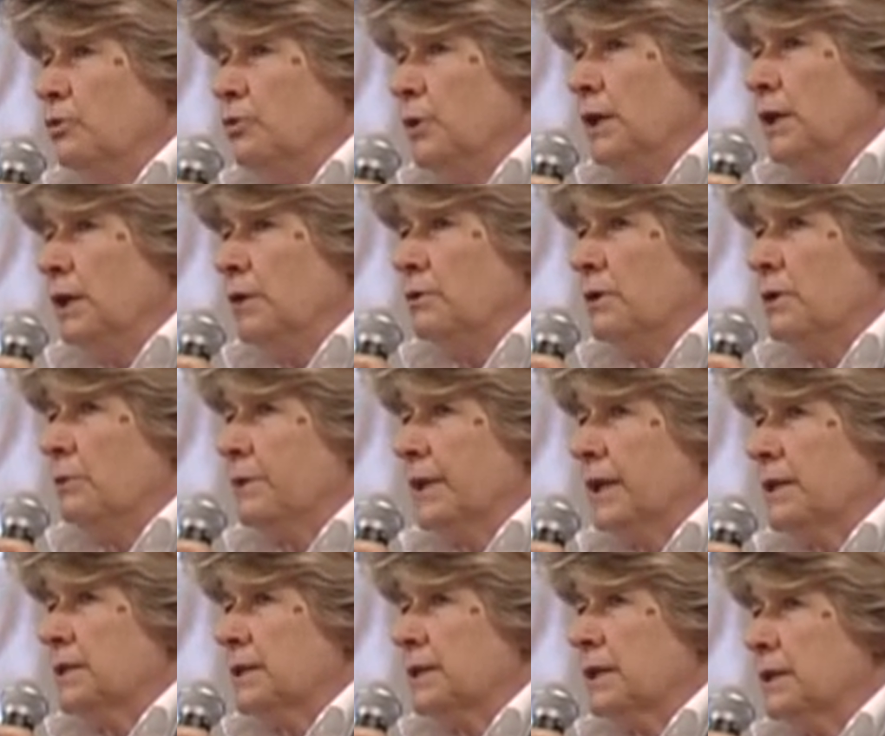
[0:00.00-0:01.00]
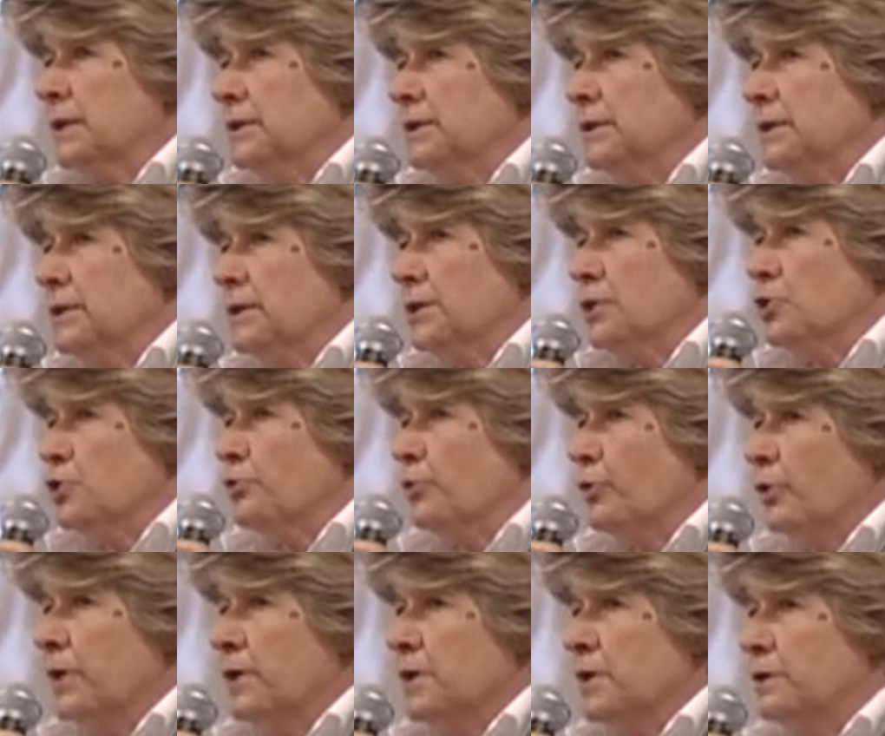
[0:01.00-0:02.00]
quella era una piazza che dice ci
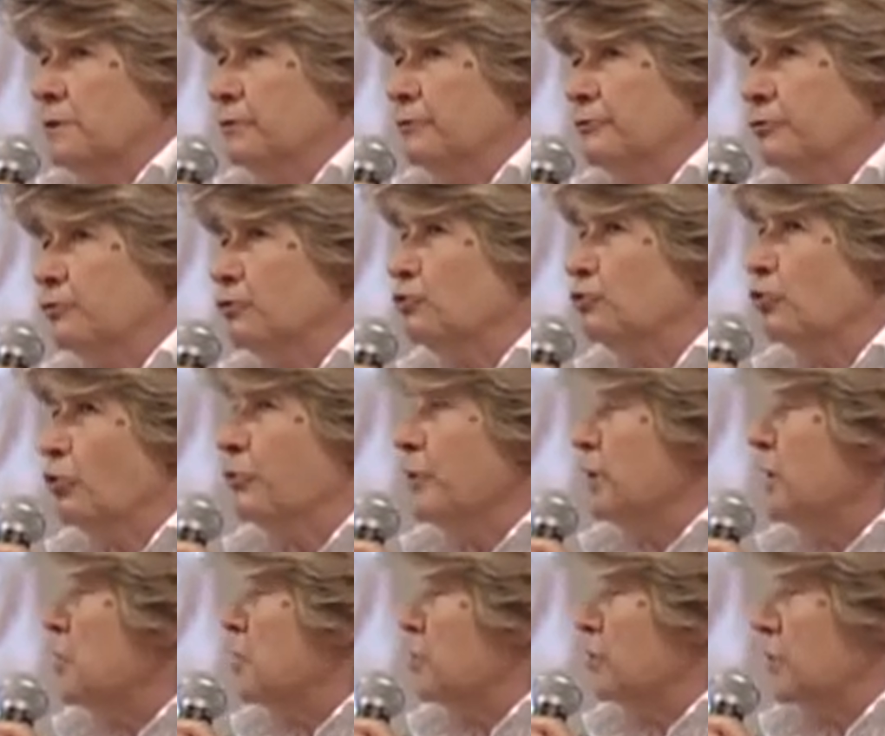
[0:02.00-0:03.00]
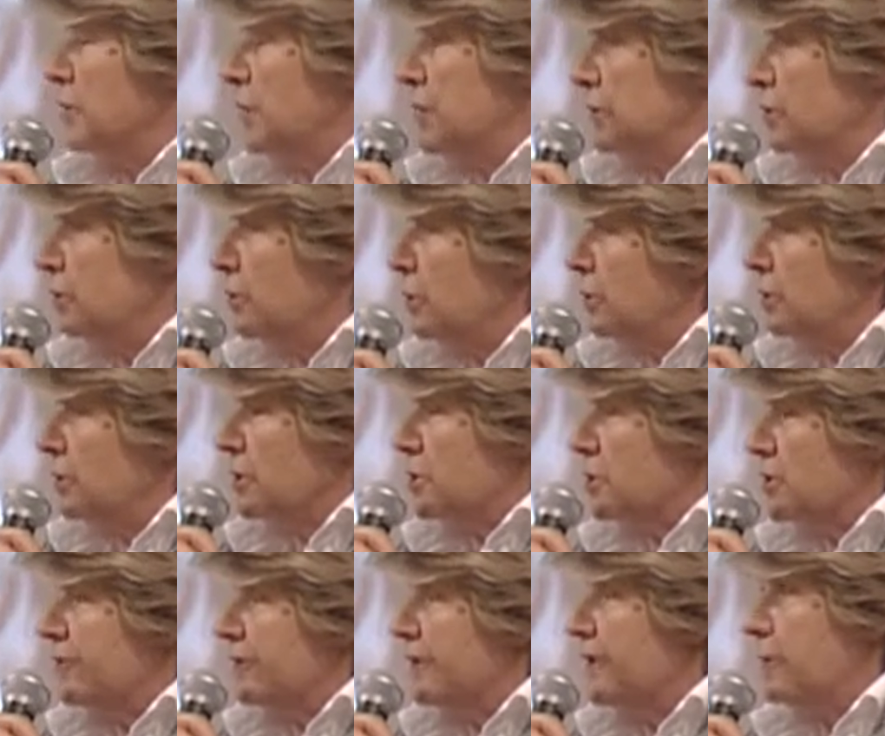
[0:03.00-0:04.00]
può essere un futuro migliore di quello che
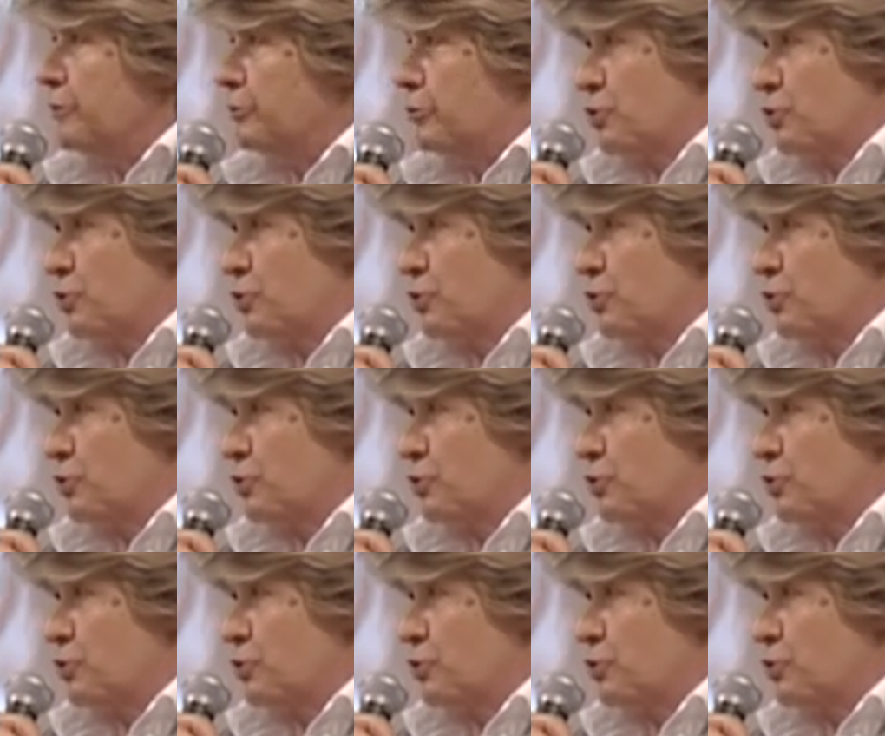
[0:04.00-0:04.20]
ci viene